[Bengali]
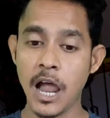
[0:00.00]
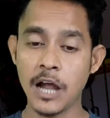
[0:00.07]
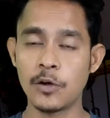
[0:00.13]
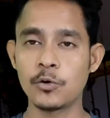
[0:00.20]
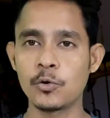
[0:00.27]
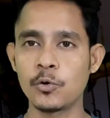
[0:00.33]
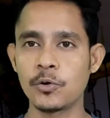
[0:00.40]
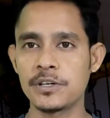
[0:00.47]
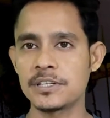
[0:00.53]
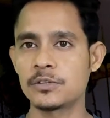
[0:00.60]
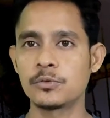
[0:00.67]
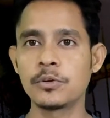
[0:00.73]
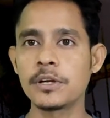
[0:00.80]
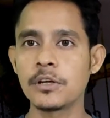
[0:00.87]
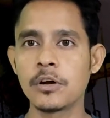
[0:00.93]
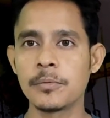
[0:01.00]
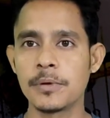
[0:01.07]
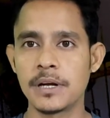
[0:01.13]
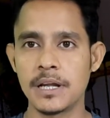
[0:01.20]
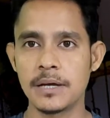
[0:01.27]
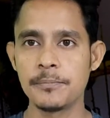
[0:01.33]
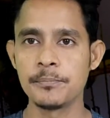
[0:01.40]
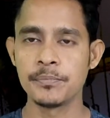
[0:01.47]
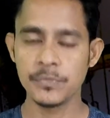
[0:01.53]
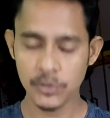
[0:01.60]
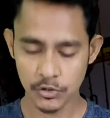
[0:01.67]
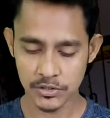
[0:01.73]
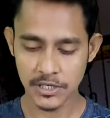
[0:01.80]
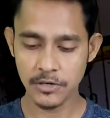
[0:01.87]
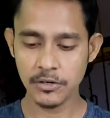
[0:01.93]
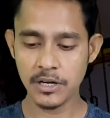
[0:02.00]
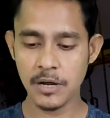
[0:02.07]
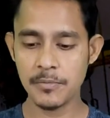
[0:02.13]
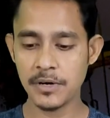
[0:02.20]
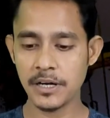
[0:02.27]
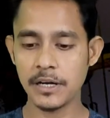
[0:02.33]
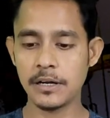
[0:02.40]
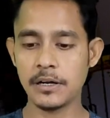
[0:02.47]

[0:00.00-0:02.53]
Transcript: আগ্রহ এটা তৈরি হবে না তো যাই হোক আমরা